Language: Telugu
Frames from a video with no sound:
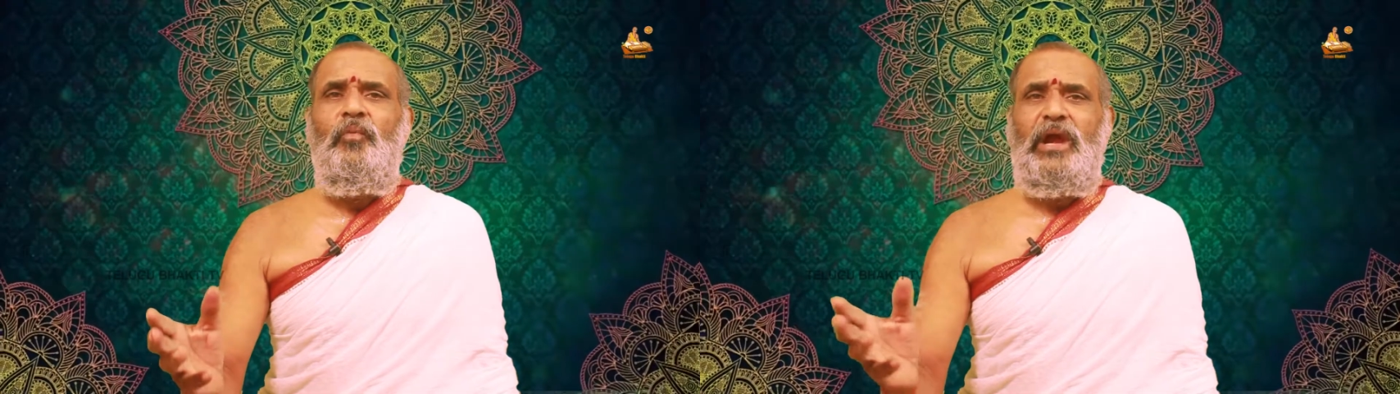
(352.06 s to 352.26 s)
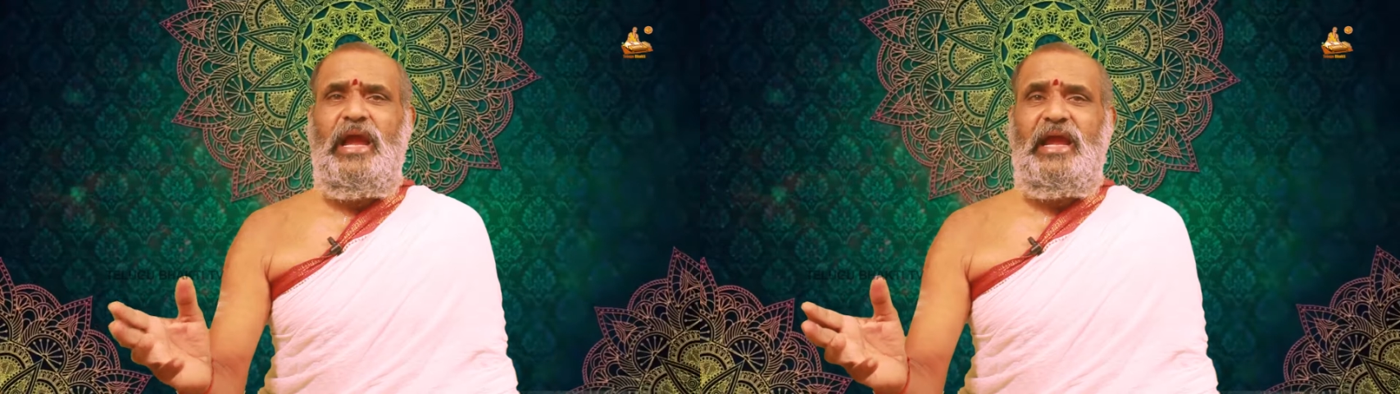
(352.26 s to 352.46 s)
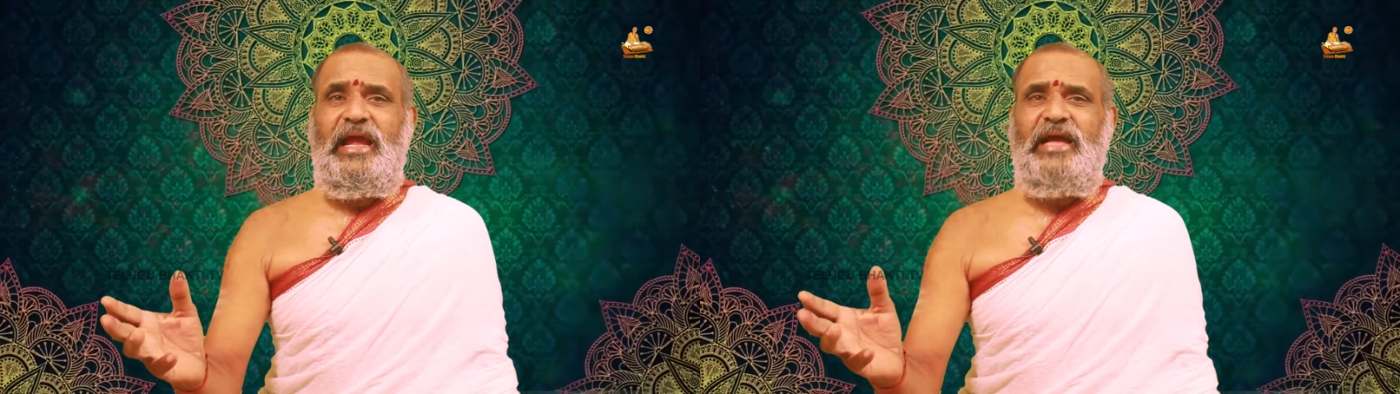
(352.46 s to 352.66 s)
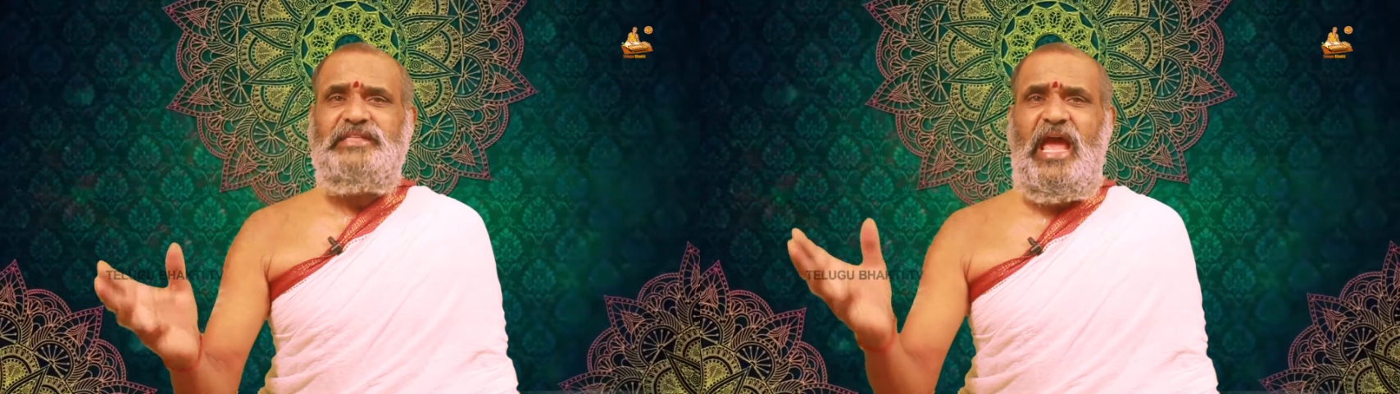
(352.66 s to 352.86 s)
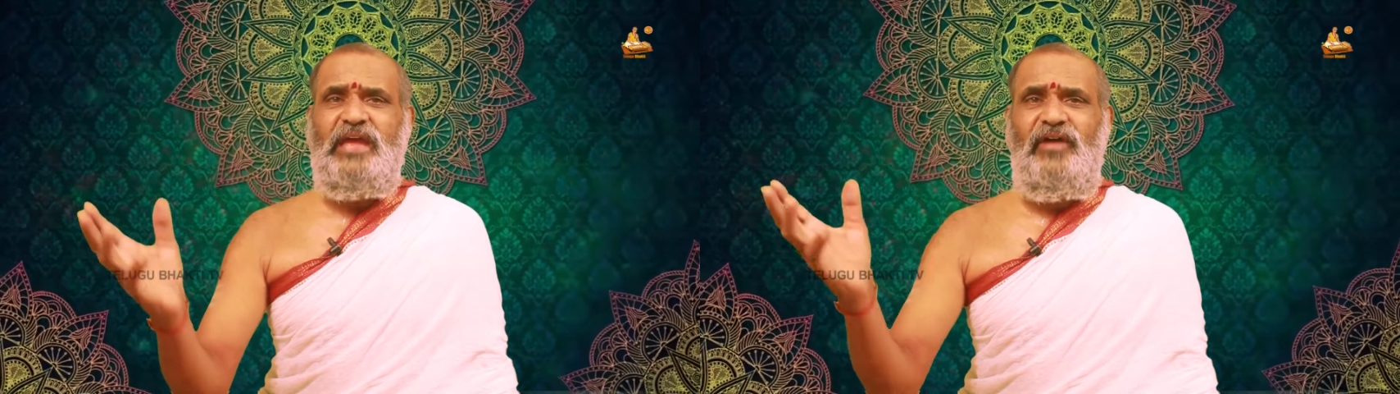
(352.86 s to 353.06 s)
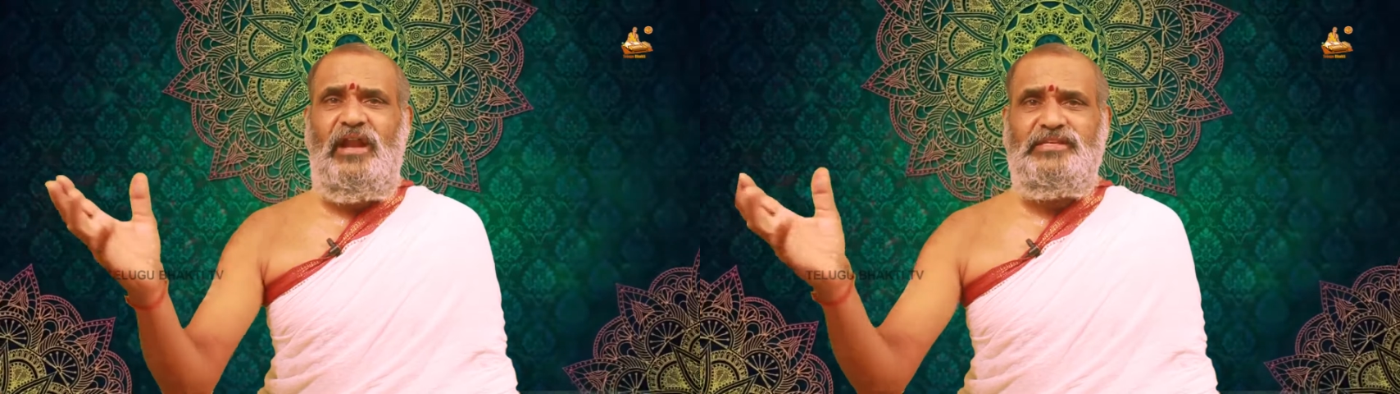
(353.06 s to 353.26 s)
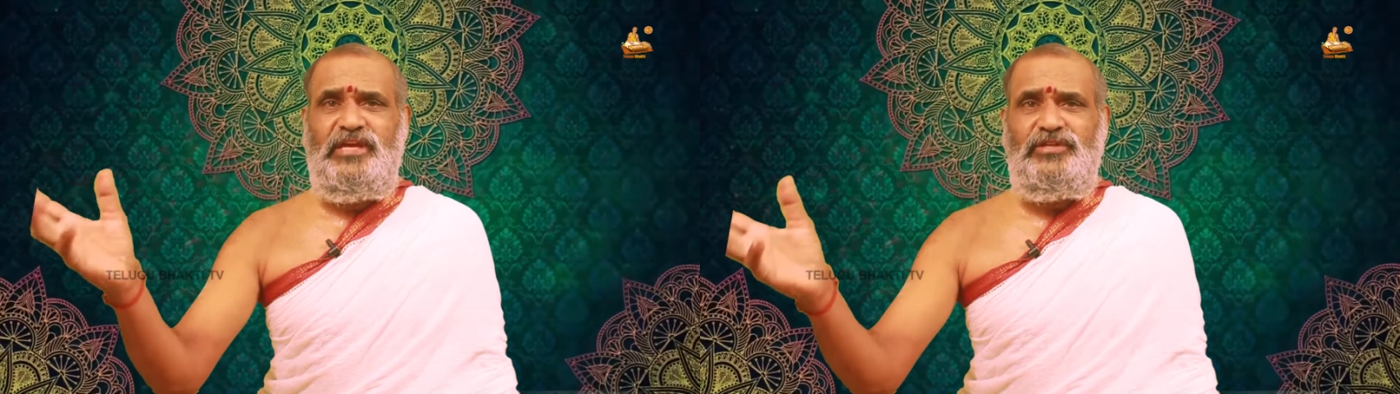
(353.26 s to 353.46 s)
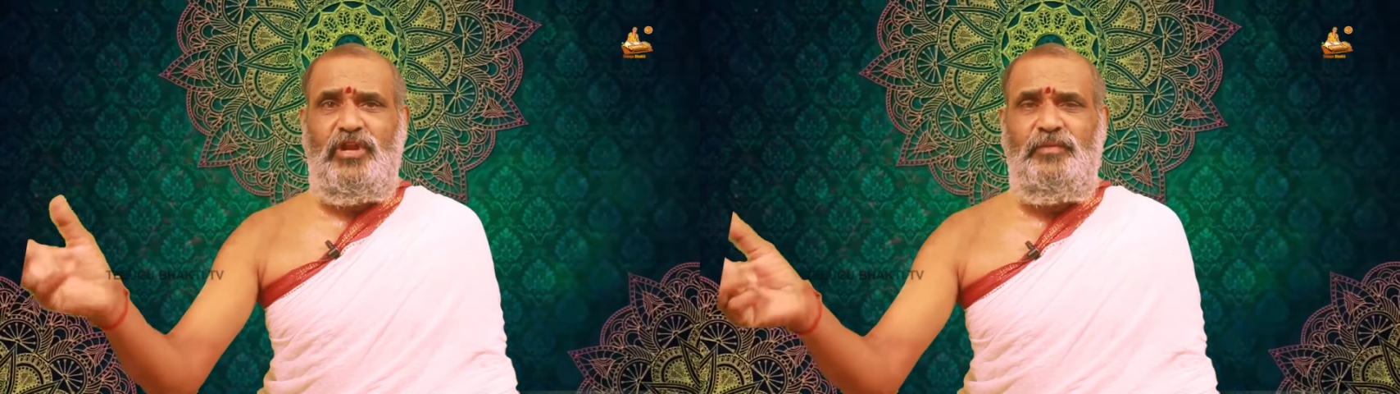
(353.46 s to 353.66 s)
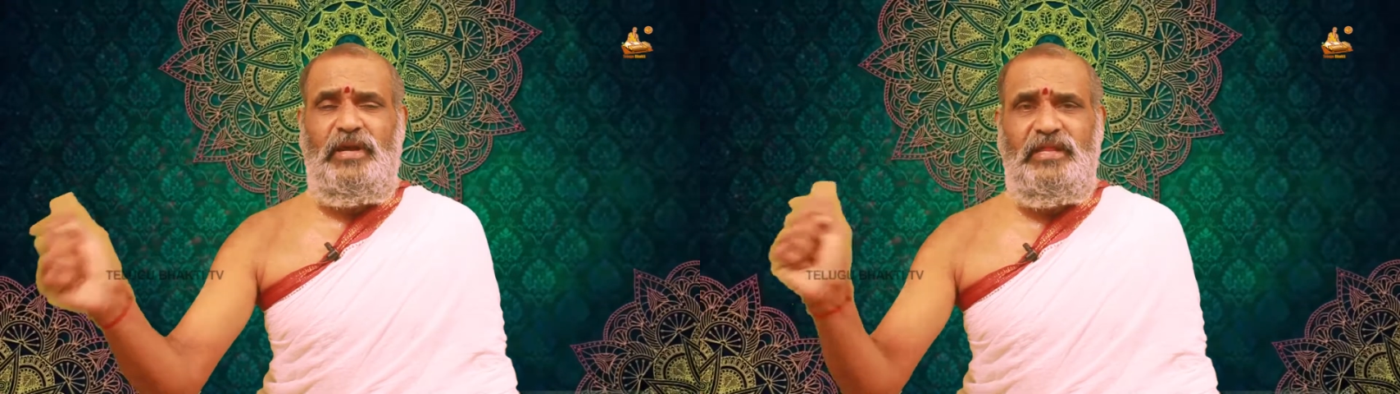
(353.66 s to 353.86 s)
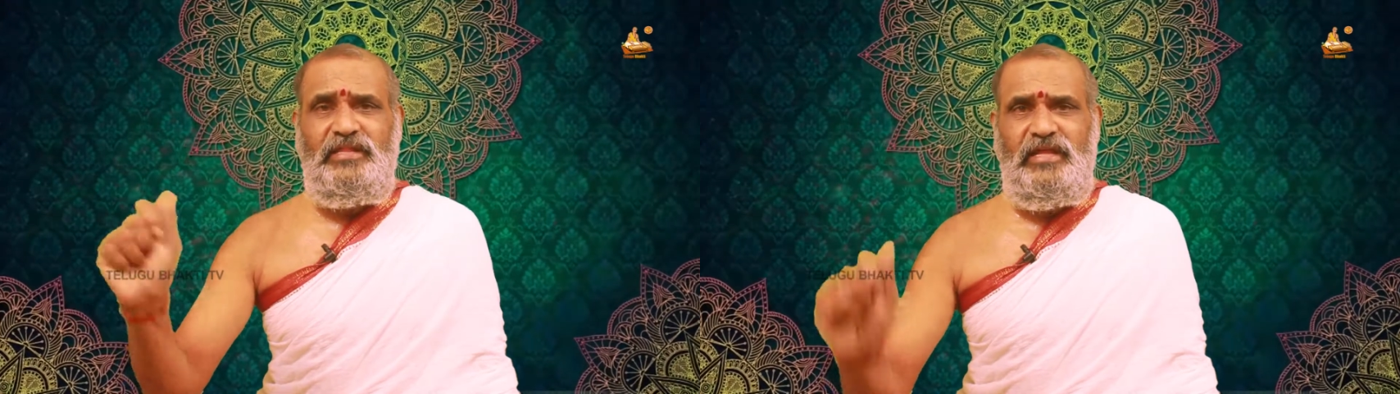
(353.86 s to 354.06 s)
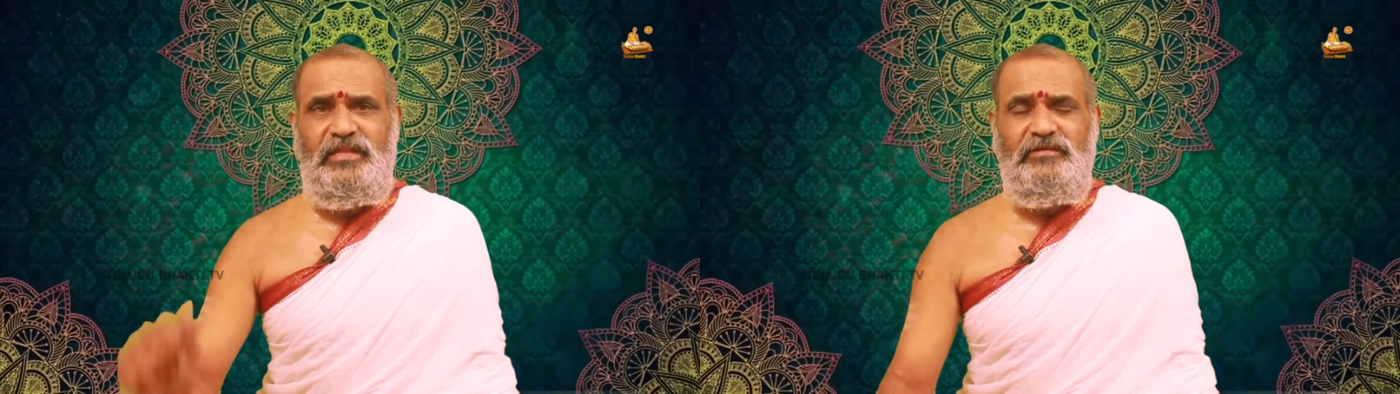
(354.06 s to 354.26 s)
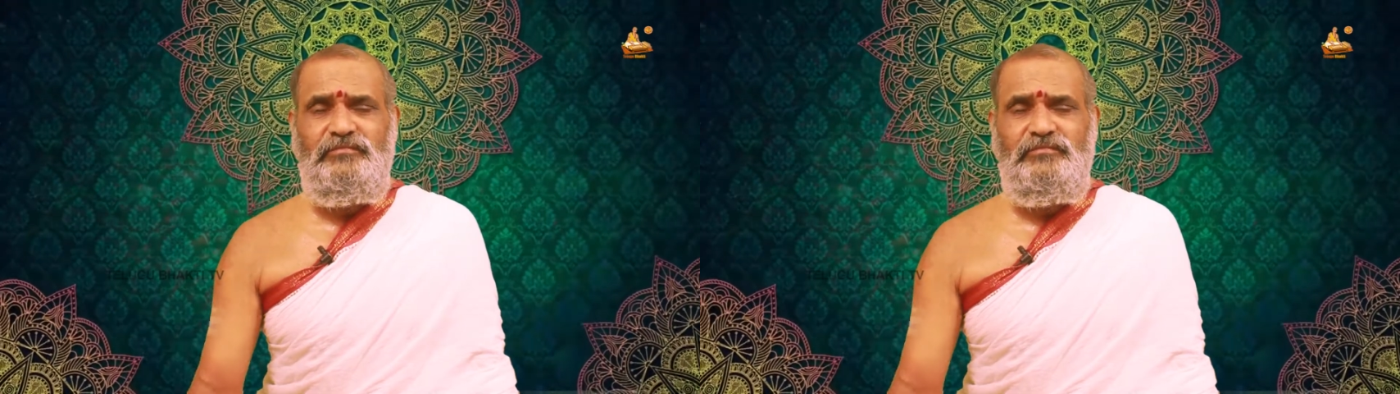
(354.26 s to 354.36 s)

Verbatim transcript: ఒక కషాయవాడి చేతిలో పడింది అది